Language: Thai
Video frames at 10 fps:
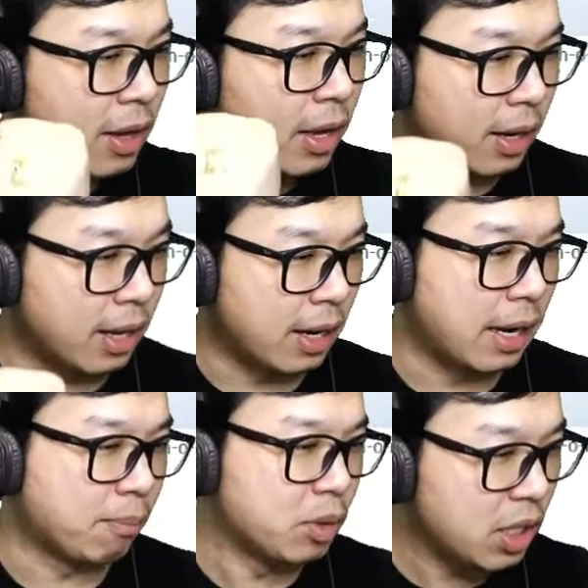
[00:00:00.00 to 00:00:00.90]
ในระ
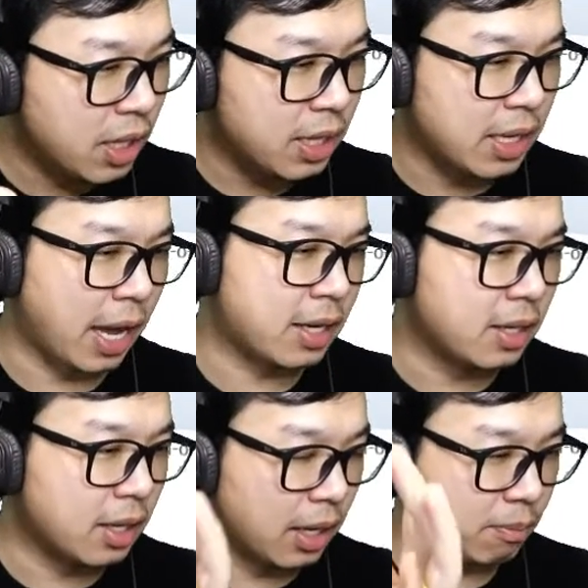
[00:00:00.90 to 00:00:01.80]
ดับที่ยิ่งใหญ่
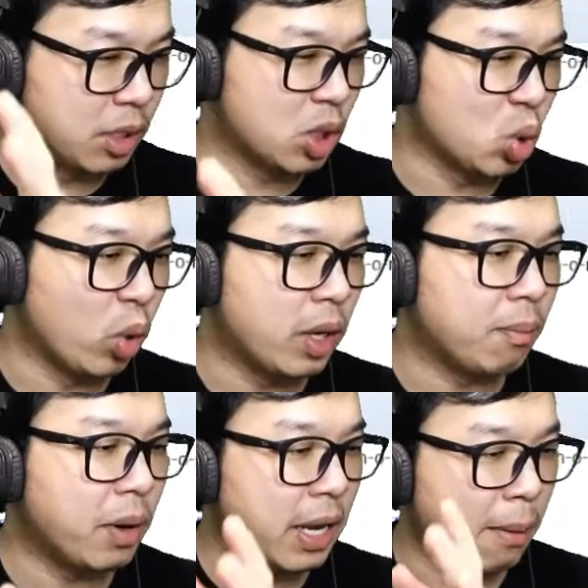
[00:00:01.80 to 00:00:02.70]
ขึ้นในระดับที่สูงขึ้น
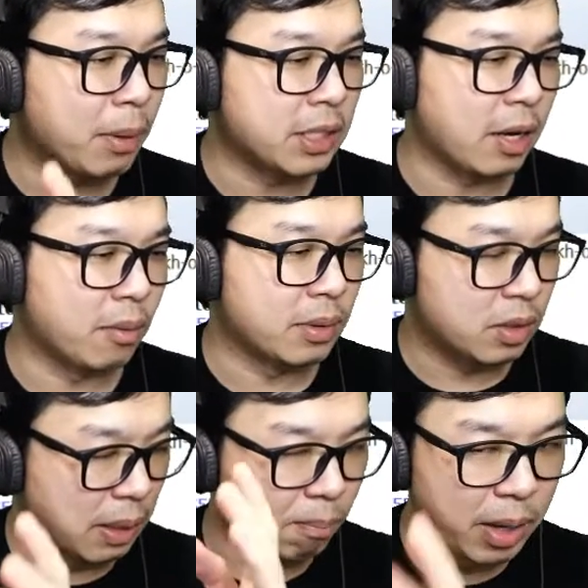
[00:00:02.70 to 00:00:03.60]
เพื่อให้น้ำพระทัยของพระ
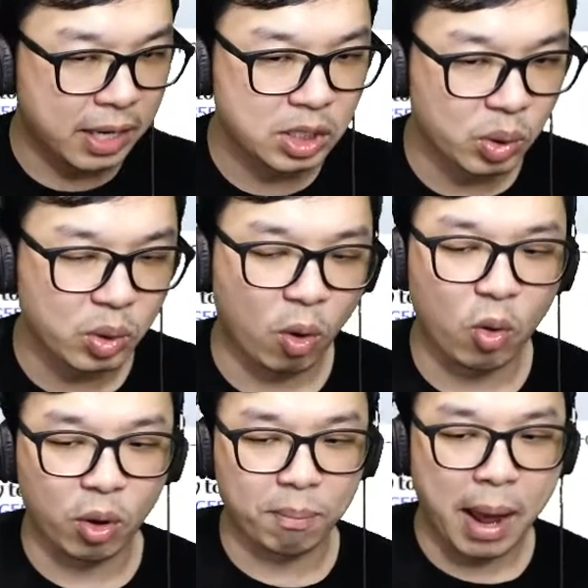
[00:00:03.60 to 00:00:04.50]
เจ้าสำเร็จในชีวิตของ
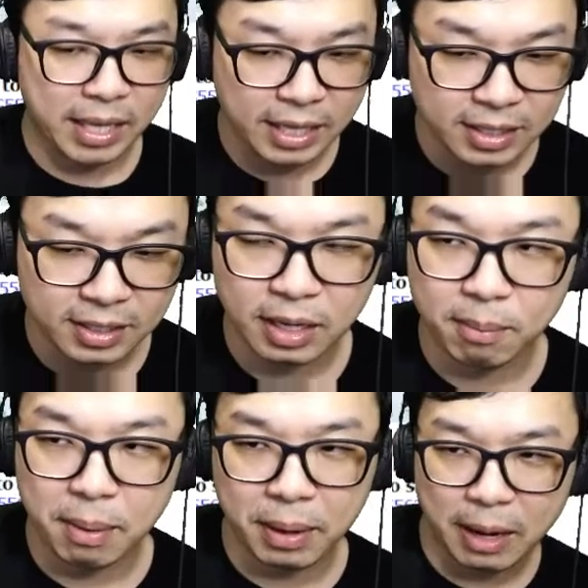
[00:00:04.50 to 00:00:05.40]
คนมากยิ่งขึ้นเอ
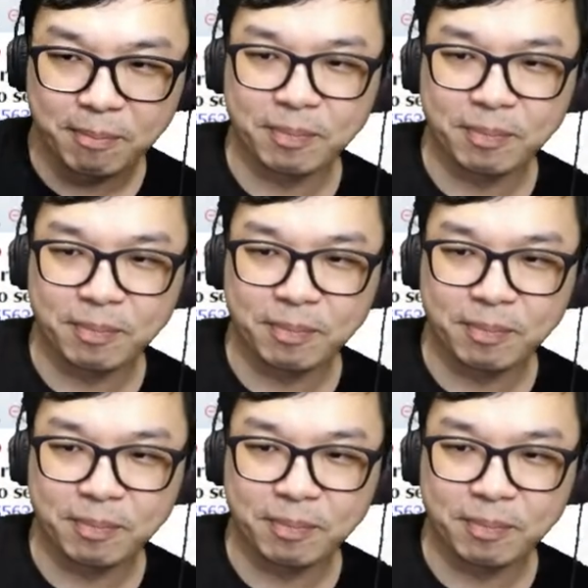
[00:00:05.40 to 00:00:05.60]
เมนไหมครับ